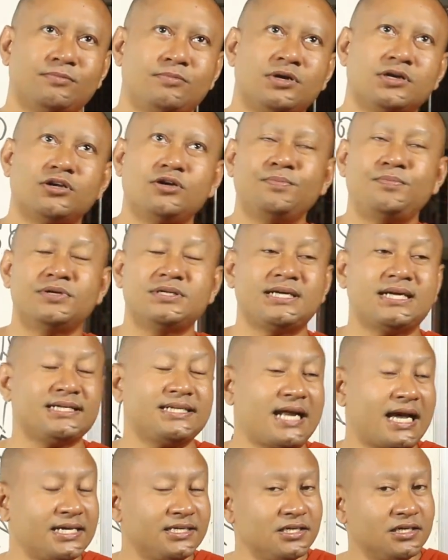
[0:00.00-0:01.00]
và cái đồng phật
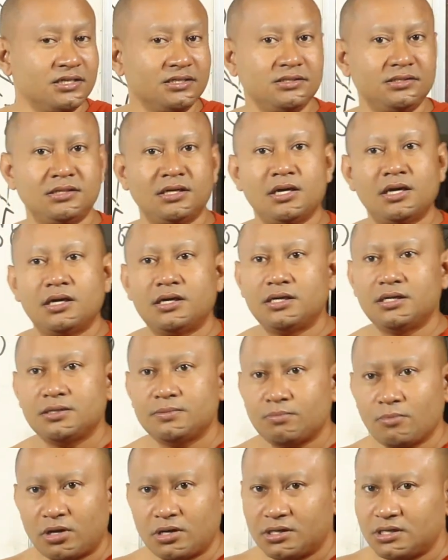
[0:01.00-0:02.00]
sát na dừng
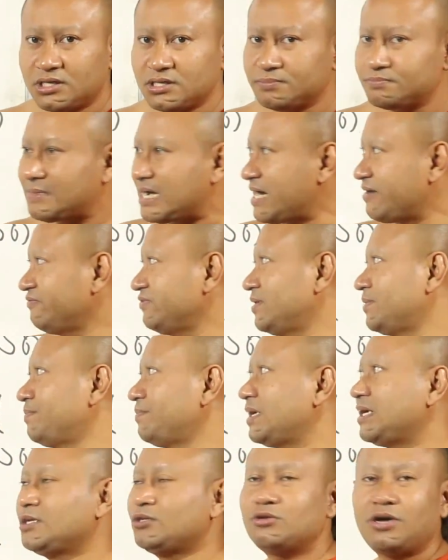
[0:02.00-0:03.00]
rừng bồn rừng ba
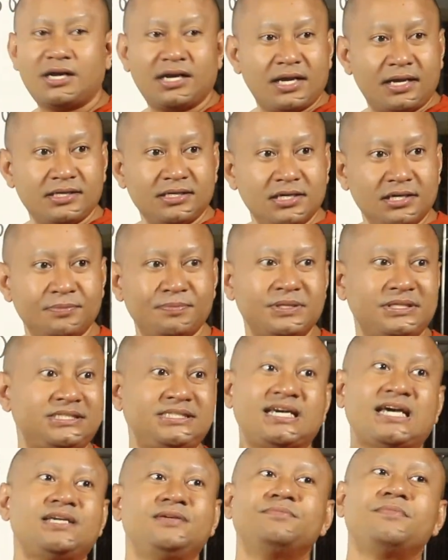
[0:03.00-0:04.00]
viên men toàn là dừng bị
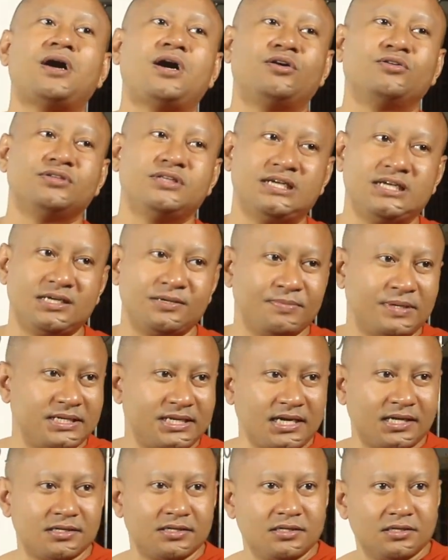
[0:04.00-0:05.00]
chành màu thì mình
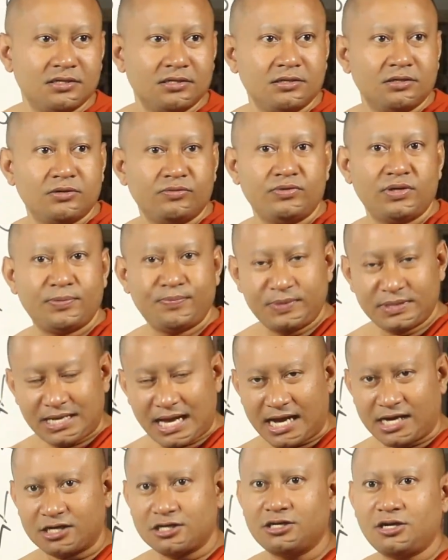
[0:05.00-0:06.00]
chẳng việc bị
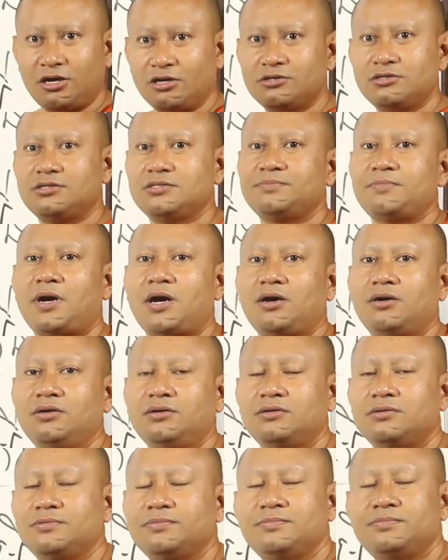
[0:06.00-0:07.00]
hàng không nông máu
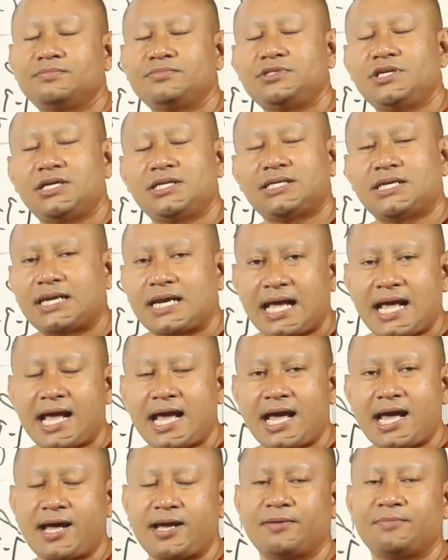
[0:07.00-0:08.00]
rồi chết tận
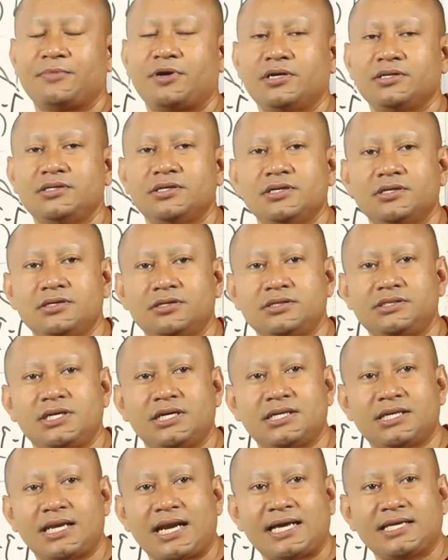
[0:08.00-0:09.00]
na bao dừng rồi
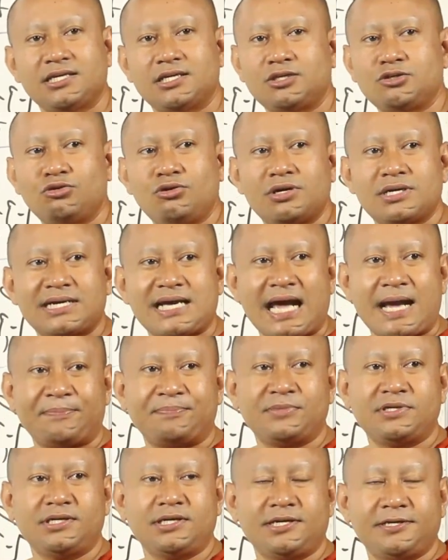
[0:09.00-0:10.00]
chết tận na chết tua
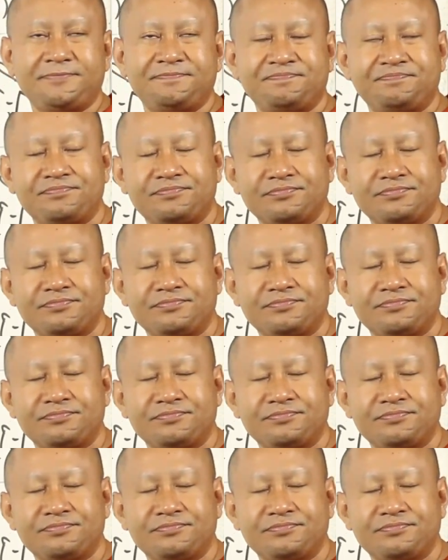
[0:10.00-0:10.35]
cam á na